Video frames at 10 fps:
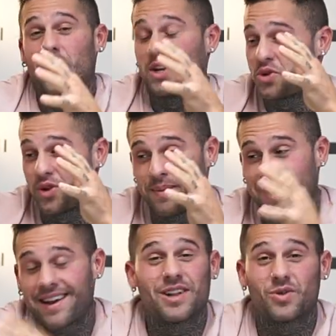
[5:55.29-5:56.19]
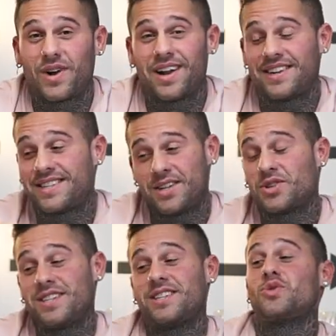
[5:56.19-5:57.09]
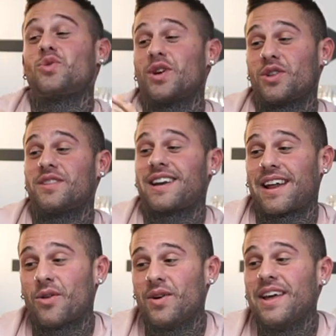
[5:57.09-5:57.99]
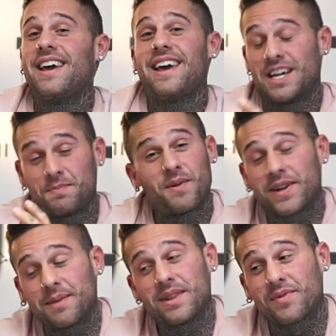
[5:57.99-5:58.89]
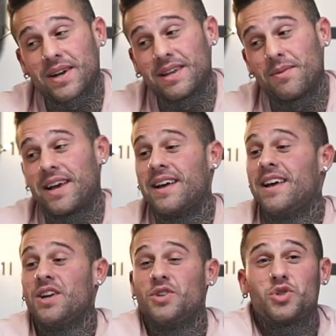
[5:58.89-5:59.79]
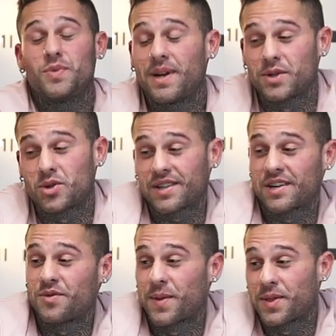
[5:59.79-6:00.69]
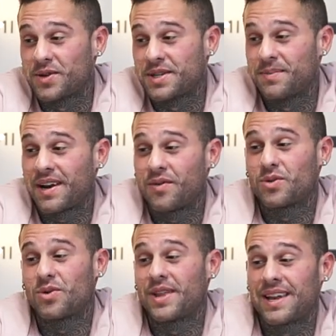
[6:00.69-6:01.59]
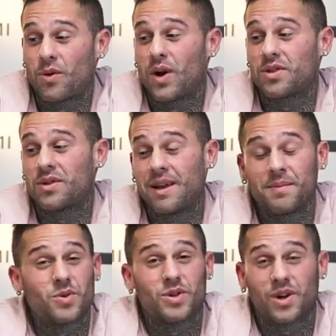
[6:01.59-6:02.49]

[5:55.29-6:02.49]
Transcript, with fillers: que lo haya hecho de manera natural. Sí o sí, si es un sujeto entrenado, es perfectamente factible. Yo si hubiera visto la transformación sin ver la foto del, del mes